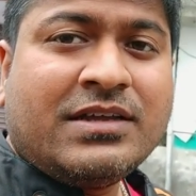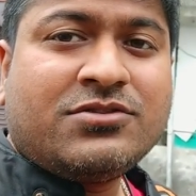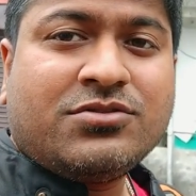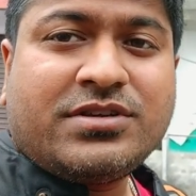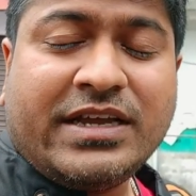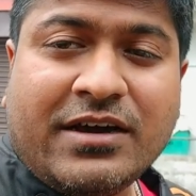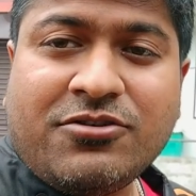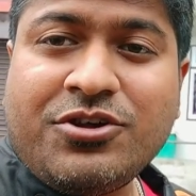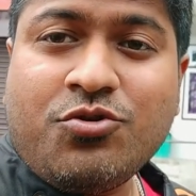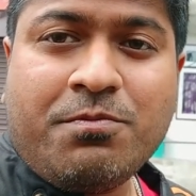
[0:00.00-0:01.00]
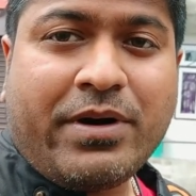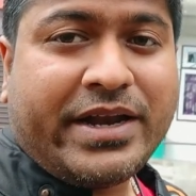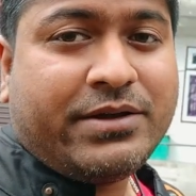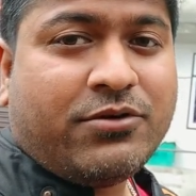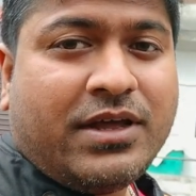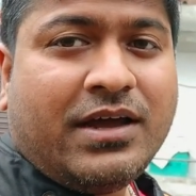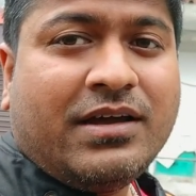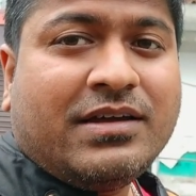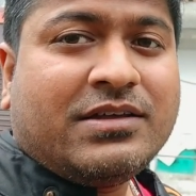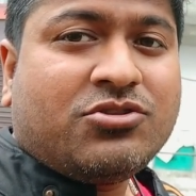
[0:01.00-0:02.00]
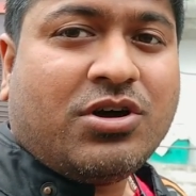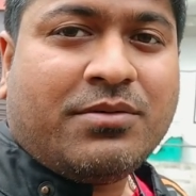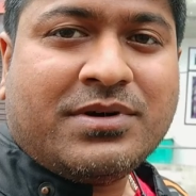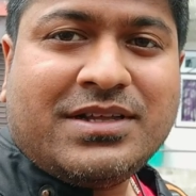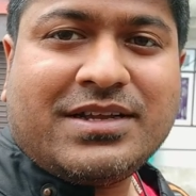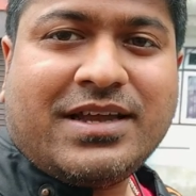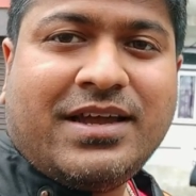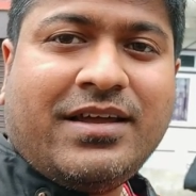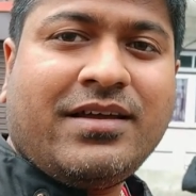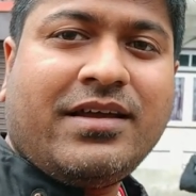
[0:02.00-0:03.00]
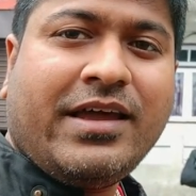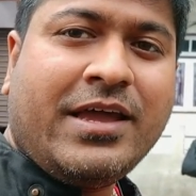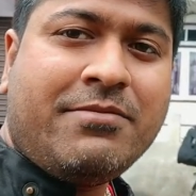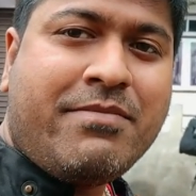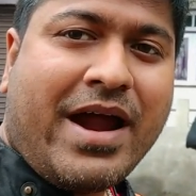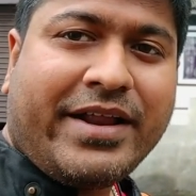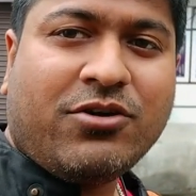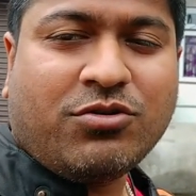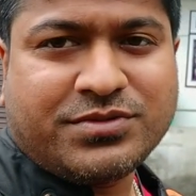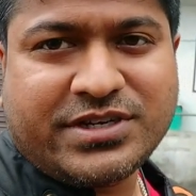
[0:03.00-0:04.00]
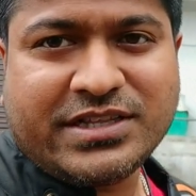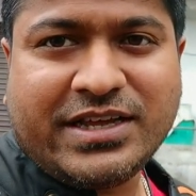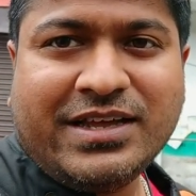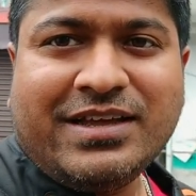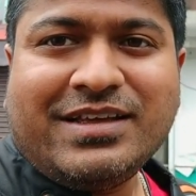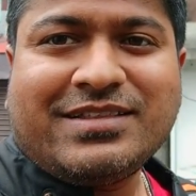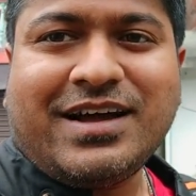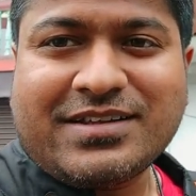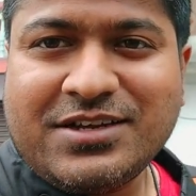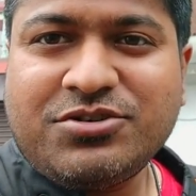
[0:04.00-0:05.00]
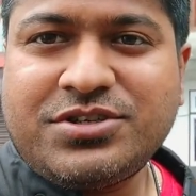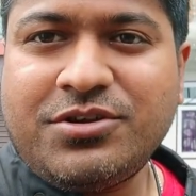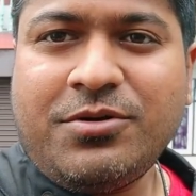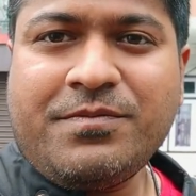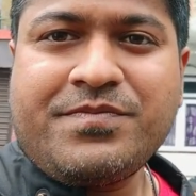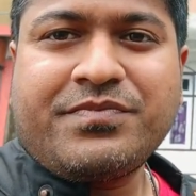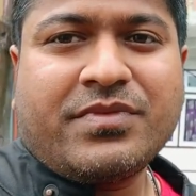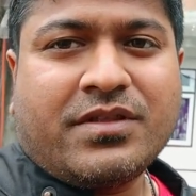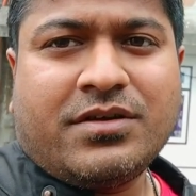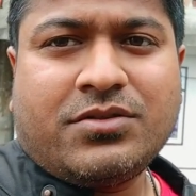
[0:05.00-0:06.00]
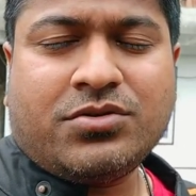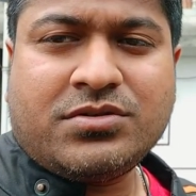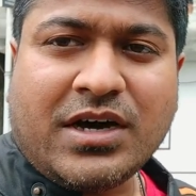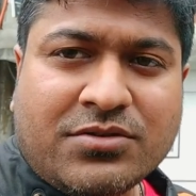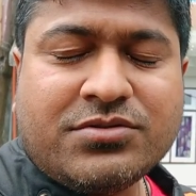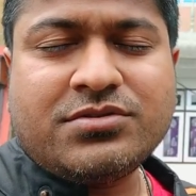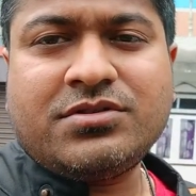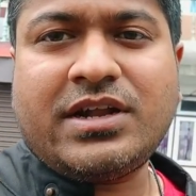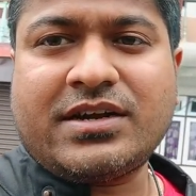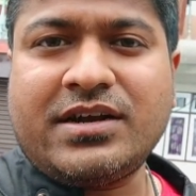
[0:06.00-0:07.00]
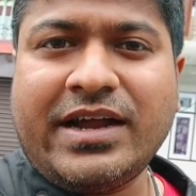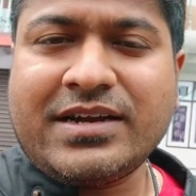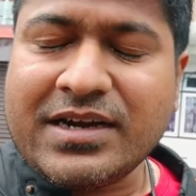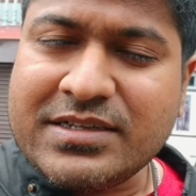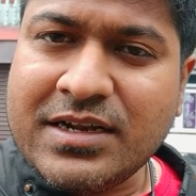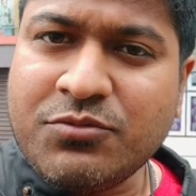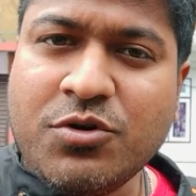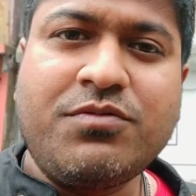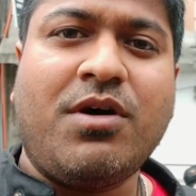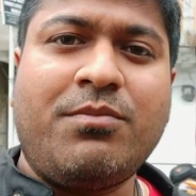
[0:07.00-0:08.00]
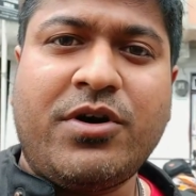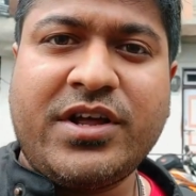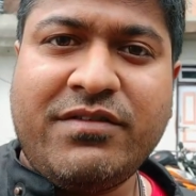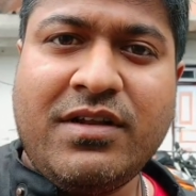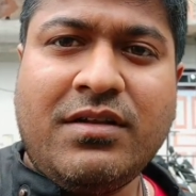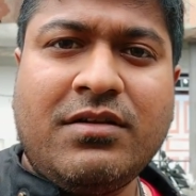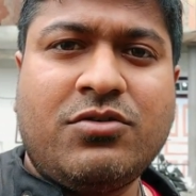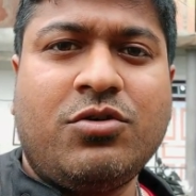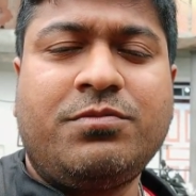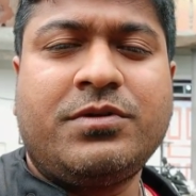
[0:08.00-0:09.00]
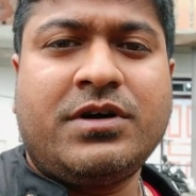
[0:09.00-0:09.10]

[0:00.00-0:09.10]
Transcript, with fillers: তো সেই কারণে রুম পাইনি বলে তো আমাদেরকে এই ম্যাডি হোমস্টেতে থাকতে হয়েছিল তো দারুণ সুন্দর একটা নাইট কাটিয়েছিলাম খুব কমফর্টেবল খুব